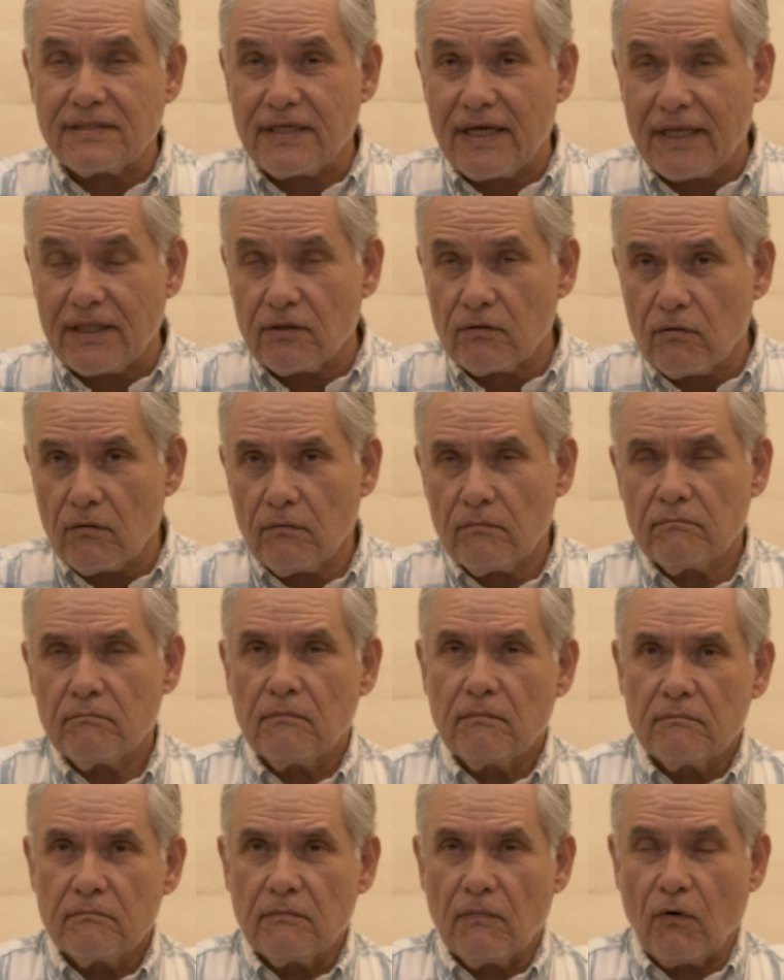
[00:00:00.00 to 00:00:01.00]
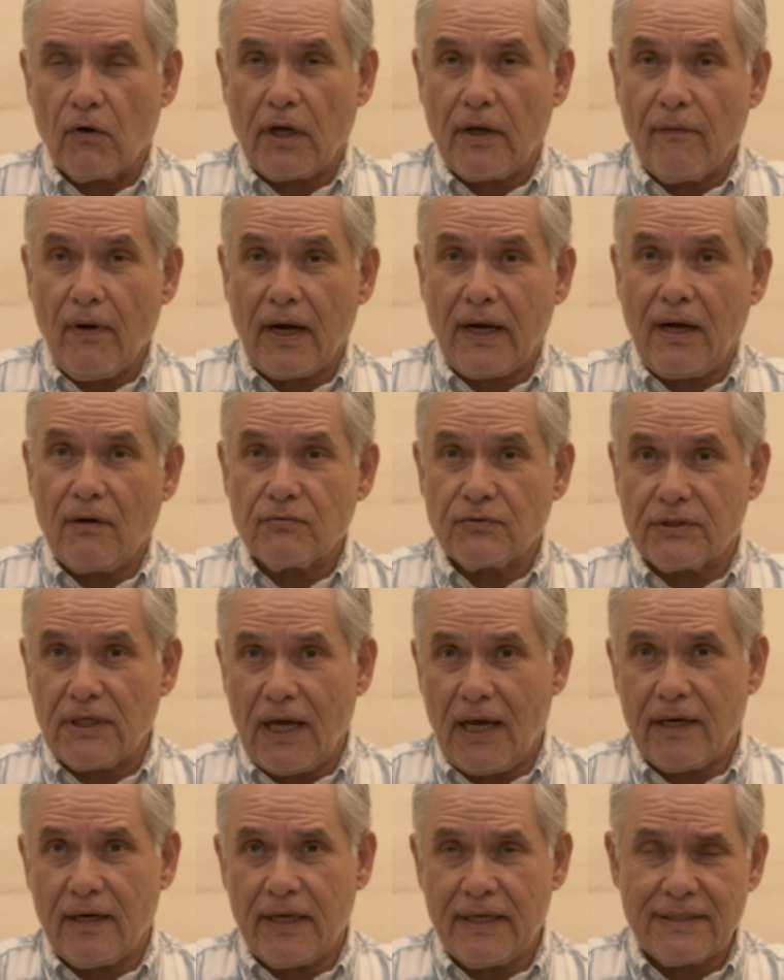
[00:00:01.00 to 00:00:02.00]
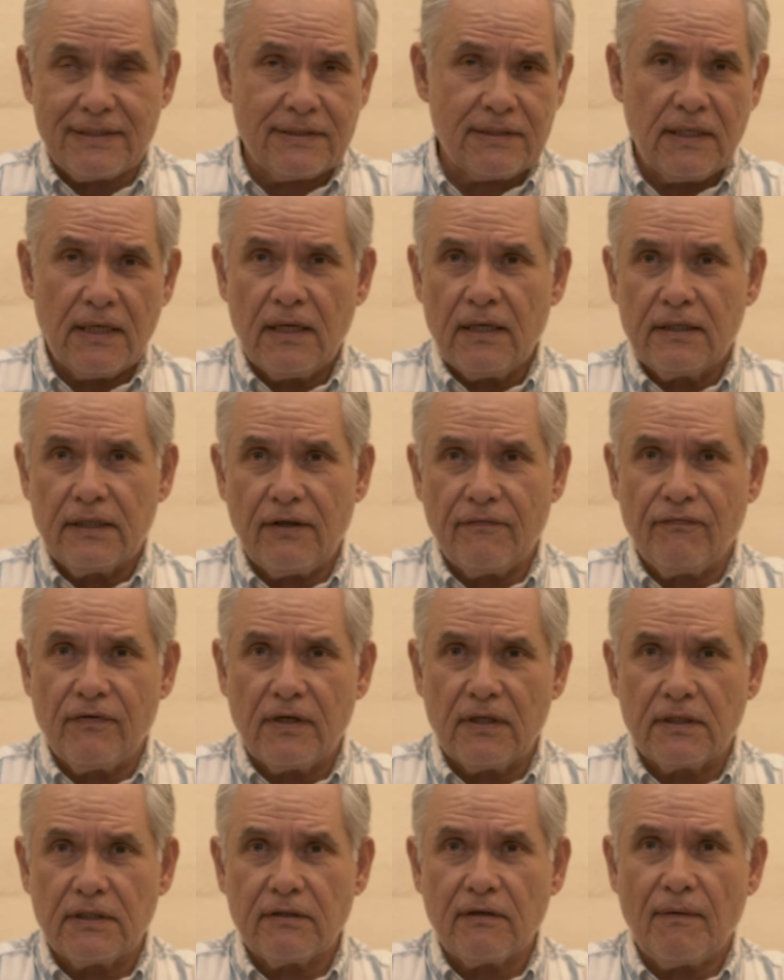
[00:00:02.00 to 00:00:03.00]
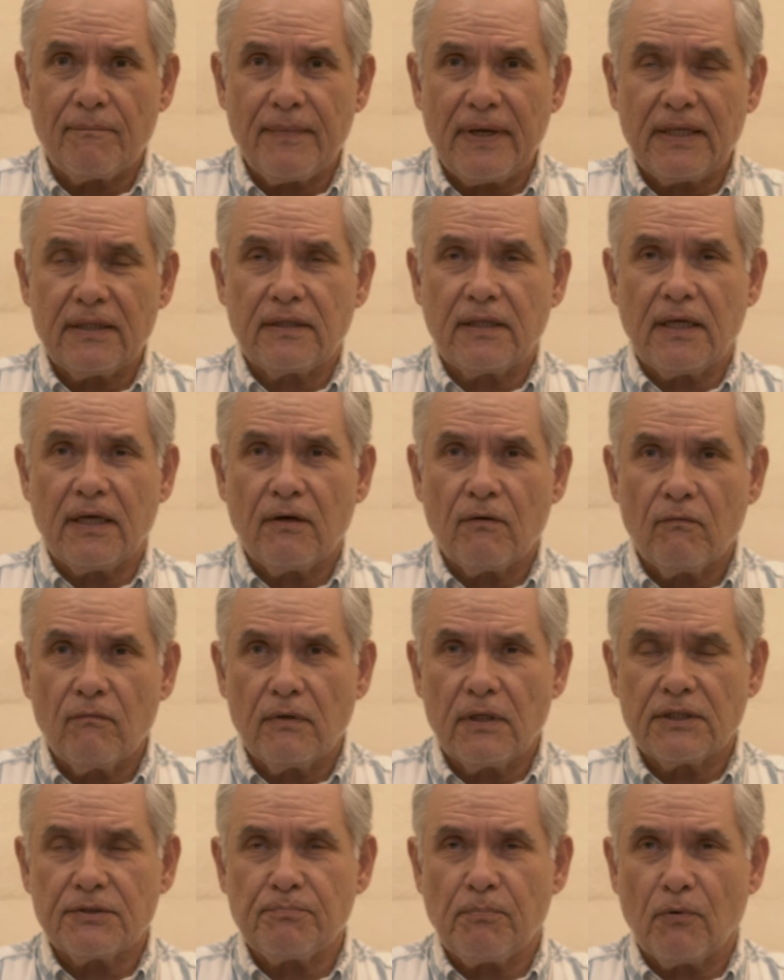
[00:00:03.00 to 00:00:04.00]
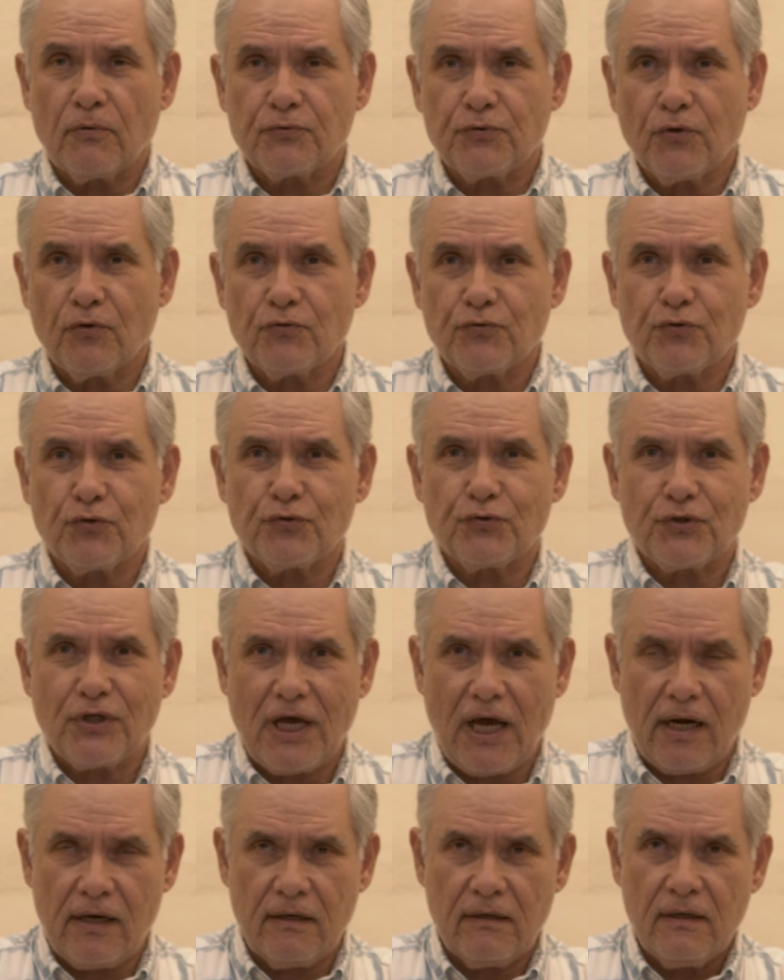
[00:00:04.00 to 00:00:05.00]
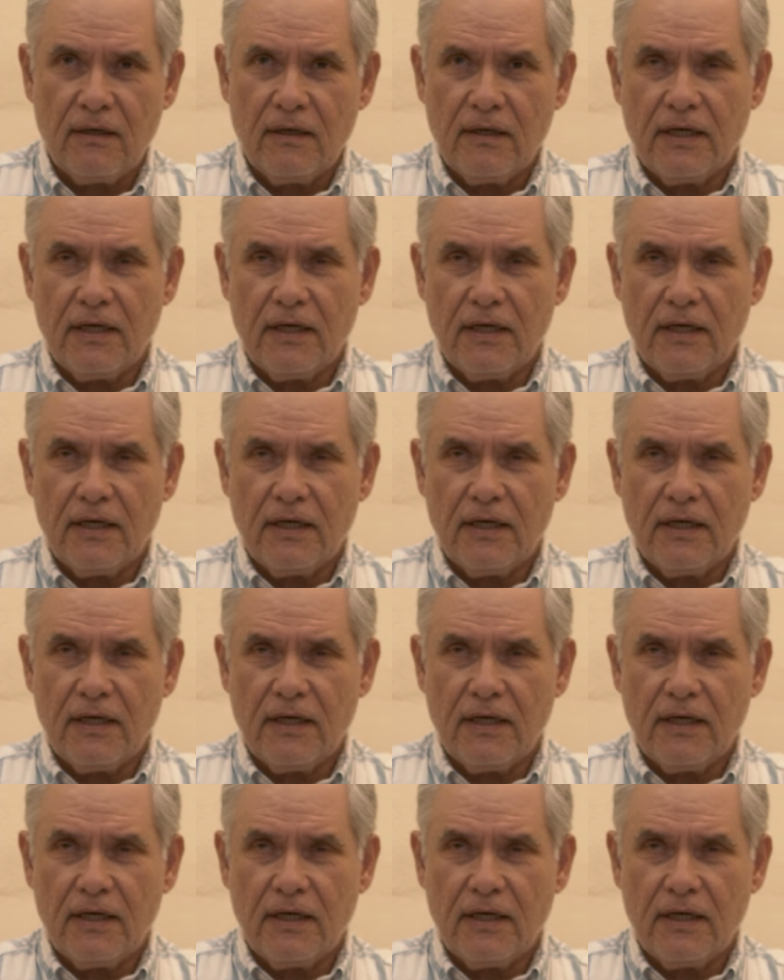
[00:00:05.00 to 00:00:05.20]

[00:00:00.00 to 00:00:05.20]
centro, lo que va a causar es definitivamente una explosión social.